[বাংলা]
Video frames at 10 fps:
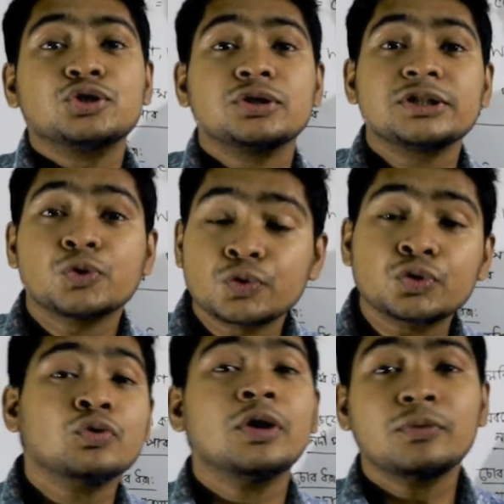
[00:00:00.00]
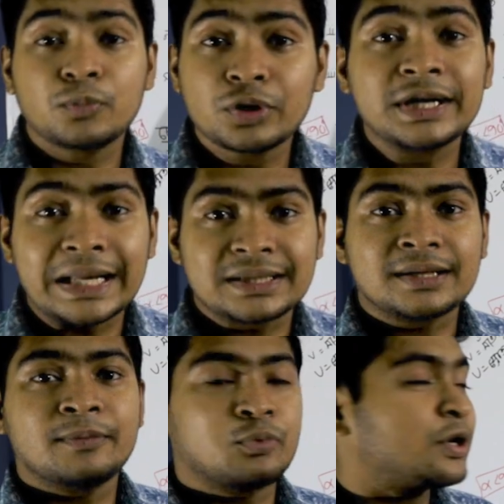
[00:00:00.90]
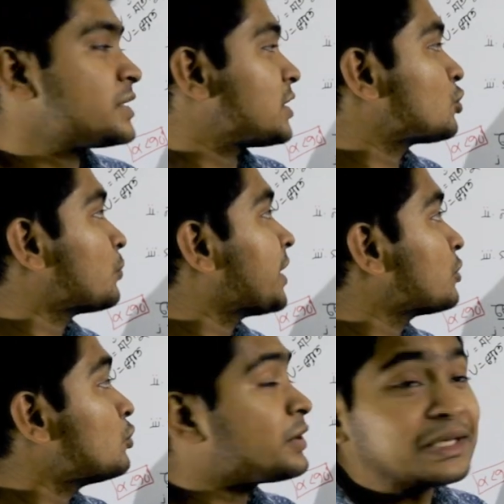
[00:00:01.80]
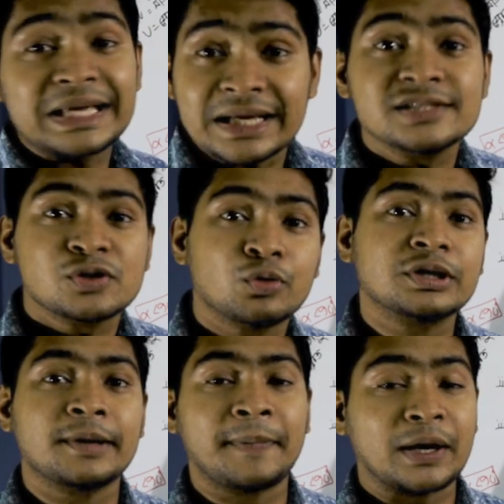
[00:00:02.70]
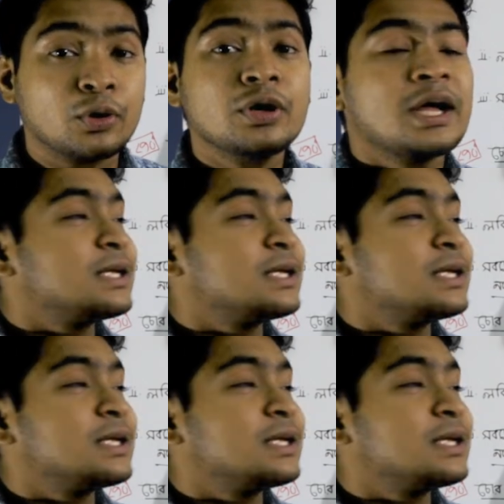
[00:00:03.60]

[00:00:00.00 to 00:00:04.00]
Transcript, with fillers: যদি সূত্রগুলো মনে না থাকে ভুলে যাও তোমরা একটু গেজ করতে পারো